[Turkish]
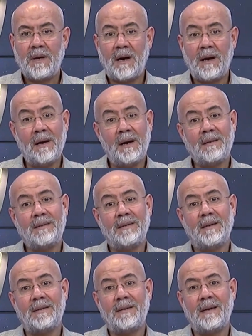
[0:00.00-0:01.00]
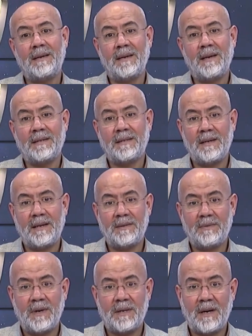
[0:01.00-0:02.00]
ayak direten gençler
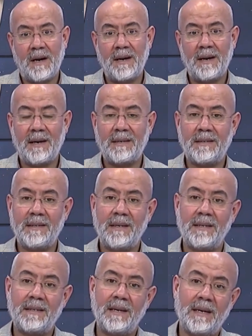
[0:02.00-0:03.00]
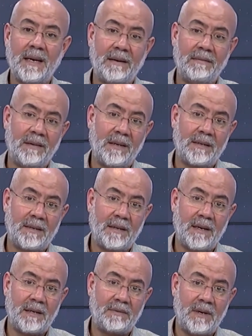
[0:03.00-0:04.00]
var, ayak direten
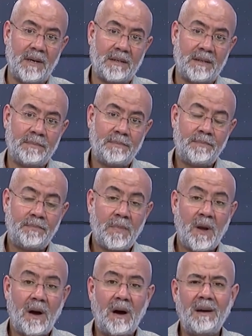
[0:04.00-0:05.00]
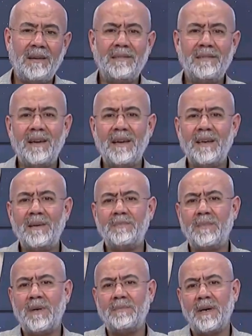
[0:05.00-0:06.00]
evlatlar var.
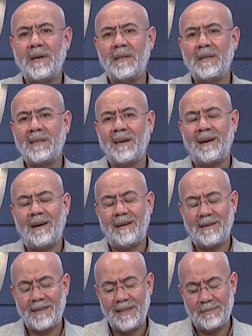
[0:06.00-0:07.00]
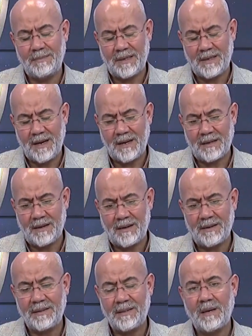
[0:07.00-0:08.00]
Anneyi babayı tahrip eden,
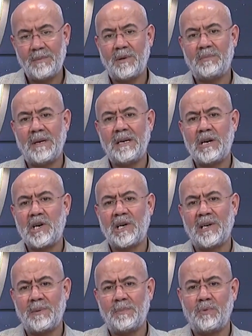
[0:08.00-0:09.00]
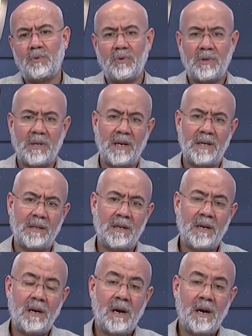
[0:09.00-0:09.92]
anne babayı kırıp döken,